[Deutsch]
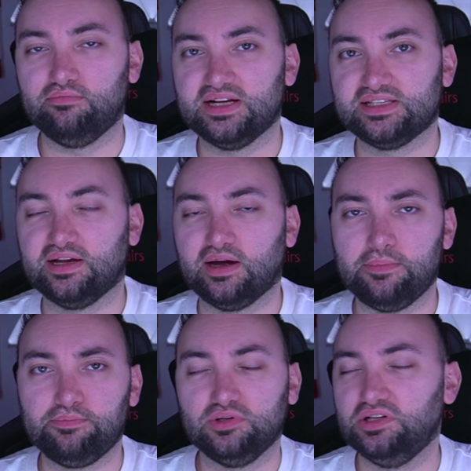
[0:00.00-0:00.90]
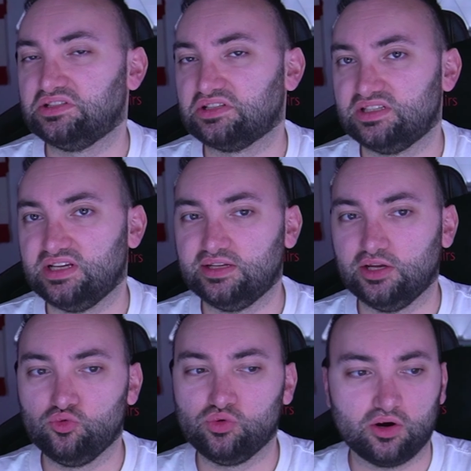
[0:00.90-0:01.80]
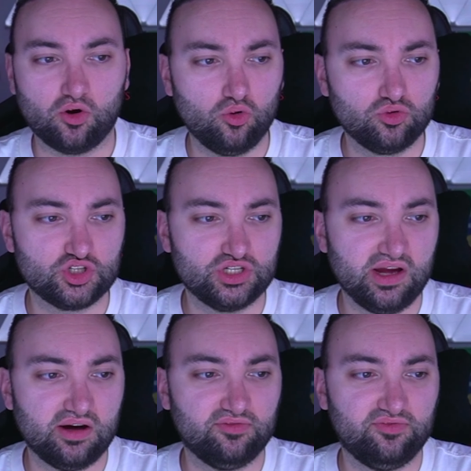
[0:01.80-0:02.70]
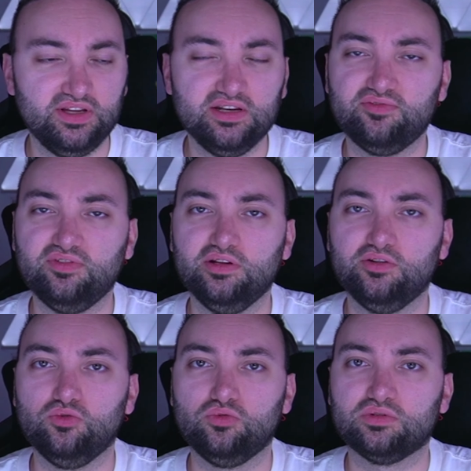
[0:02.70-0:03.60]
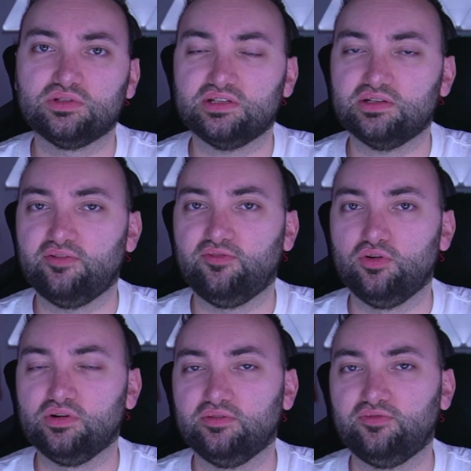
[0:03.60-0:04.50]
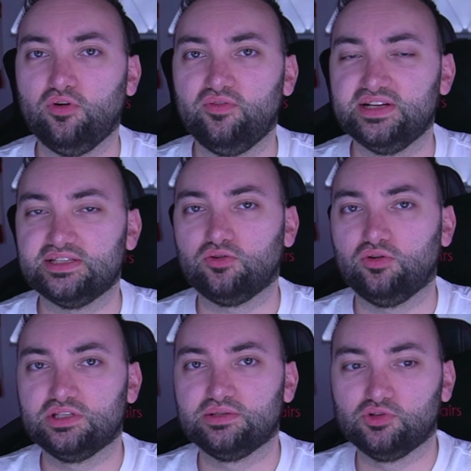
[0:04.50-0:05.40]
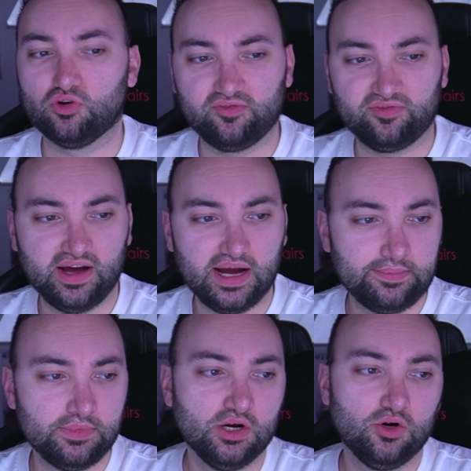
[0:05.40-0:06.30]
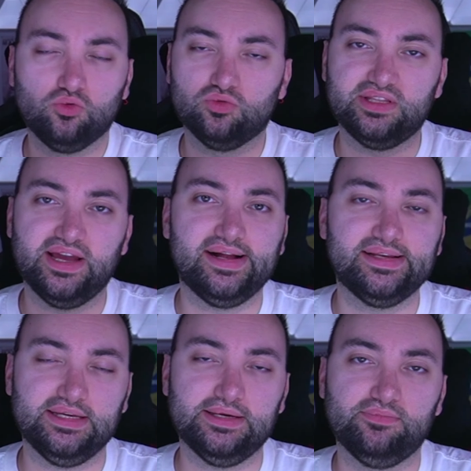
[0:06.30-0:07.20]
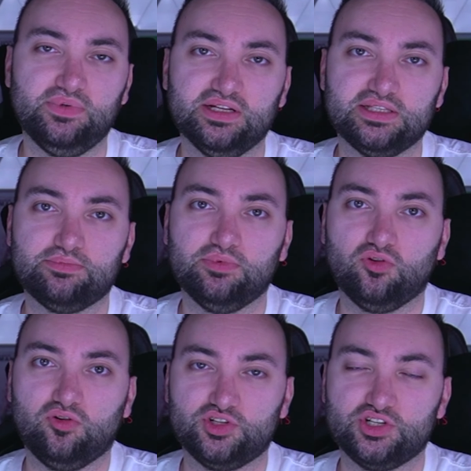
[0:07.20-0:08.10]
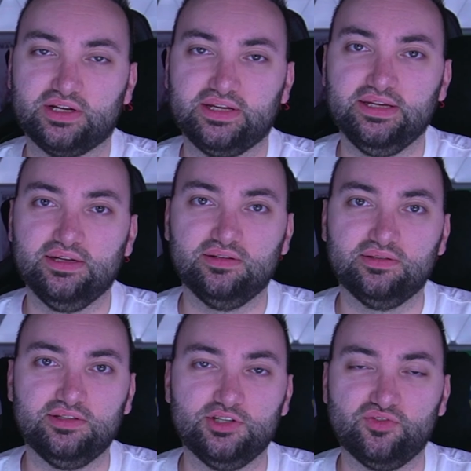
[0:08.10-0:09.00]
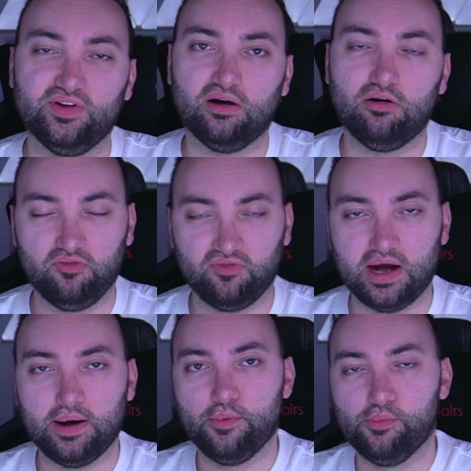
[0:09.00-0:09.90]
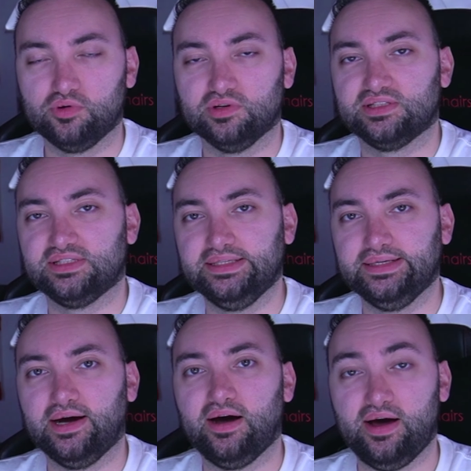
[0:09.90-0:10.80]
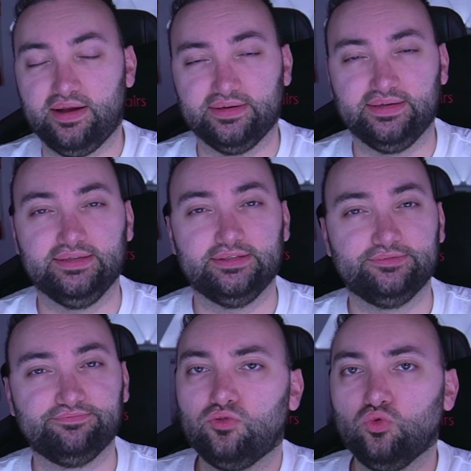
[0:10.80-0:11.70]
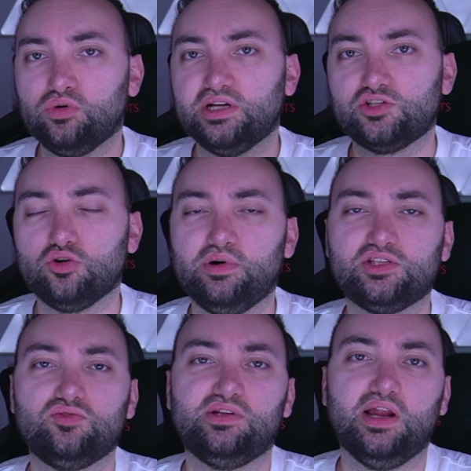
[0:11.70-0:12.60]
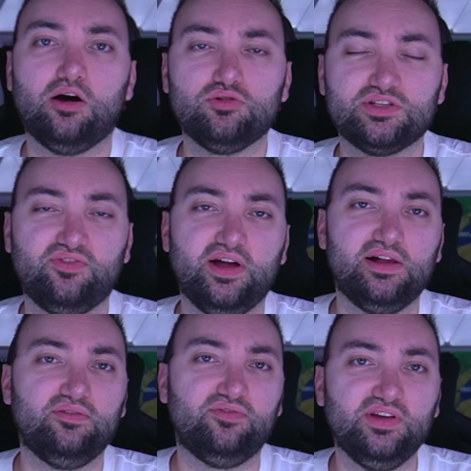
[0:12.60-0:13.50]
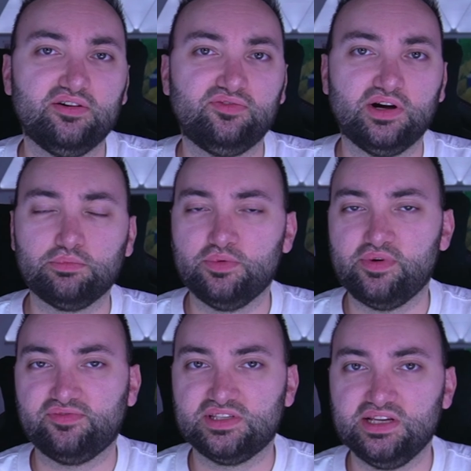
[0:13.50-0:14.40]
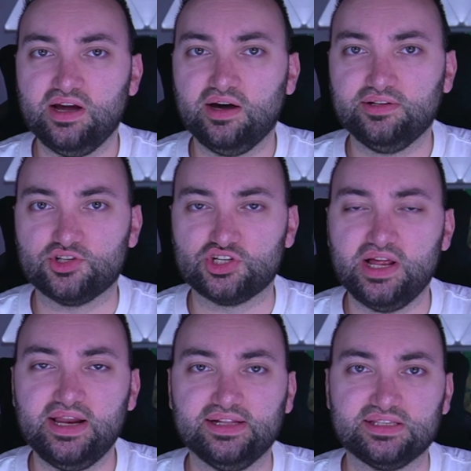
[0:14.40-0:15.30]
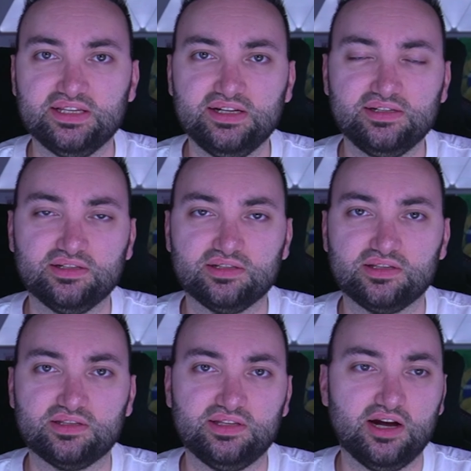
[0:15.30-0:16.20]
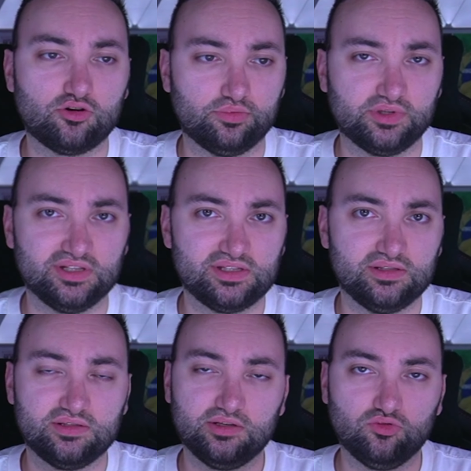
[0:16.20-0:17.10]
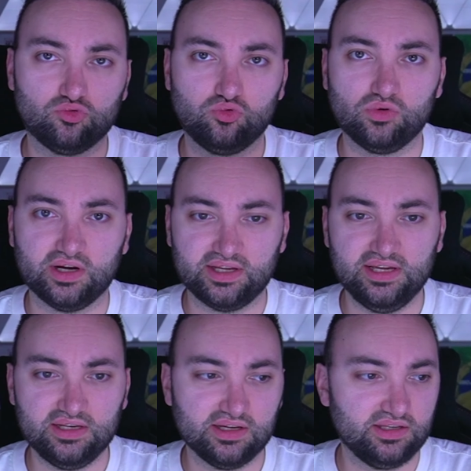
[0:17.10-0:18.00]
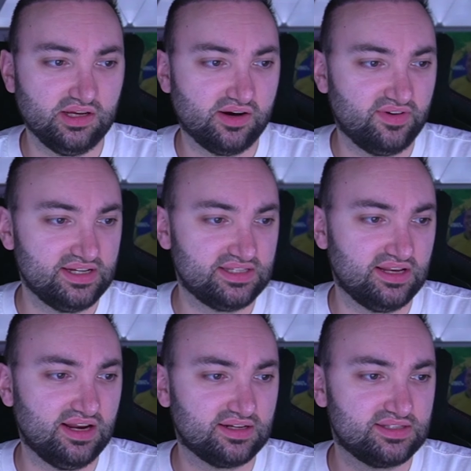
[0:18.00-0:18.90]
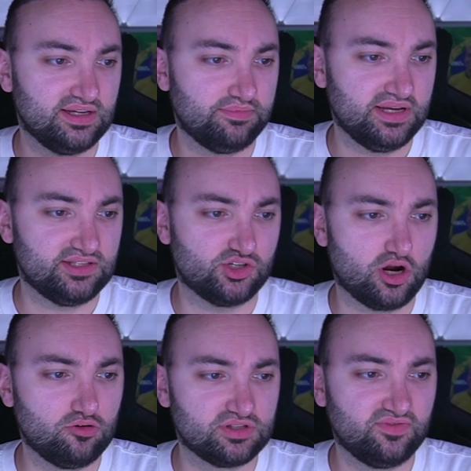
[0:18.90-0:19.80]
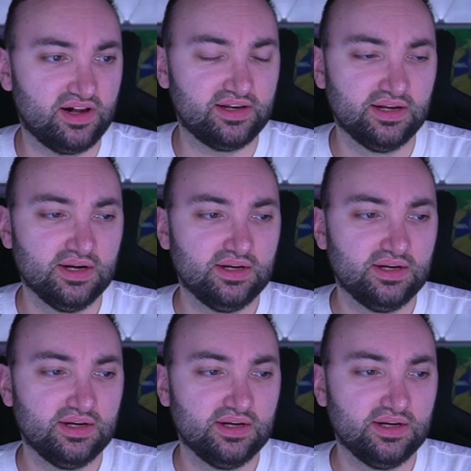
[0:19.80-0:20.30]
Marcel Rapp, interessanter junger Coach, der viele, viele Jugenderfolge vorweisen konnte mit Hoffenheim und der halt eben jetzt mit Holstein Kiel die schwere Aufgabe Bundesliga angeht. Nun geht es rüber zu den Ausfällen. Wir fangen mit dem FC an, ist schnell erzählt. Es ist Jakob Christensen und Luca Kilian, die ja weiterhin langzeitmäßig ausfallen.